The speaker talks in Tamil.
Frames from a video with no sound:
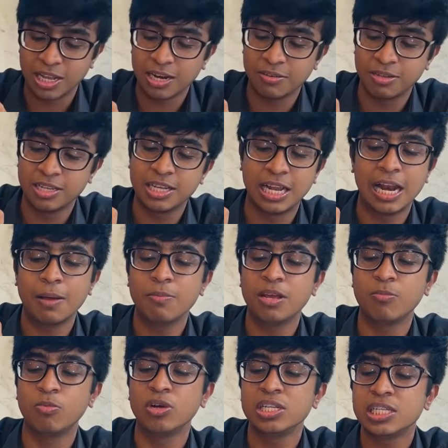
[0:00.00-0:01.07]
அதனால் வந்து எல்லாமே
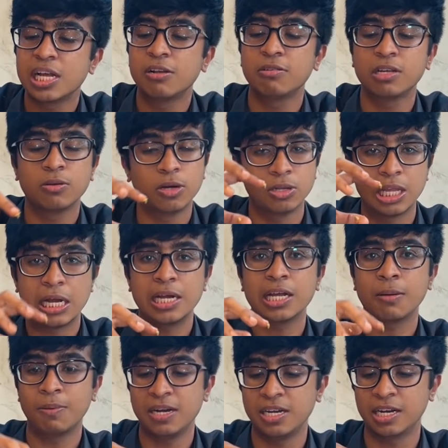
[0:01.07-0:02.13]
முடிஞ்ச அளவுக்கு இவங்க
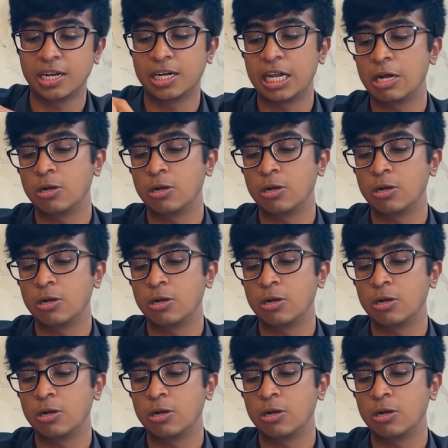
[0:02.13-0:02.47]
அத்தான்டிக்காக பண்ணியிருக்காங்க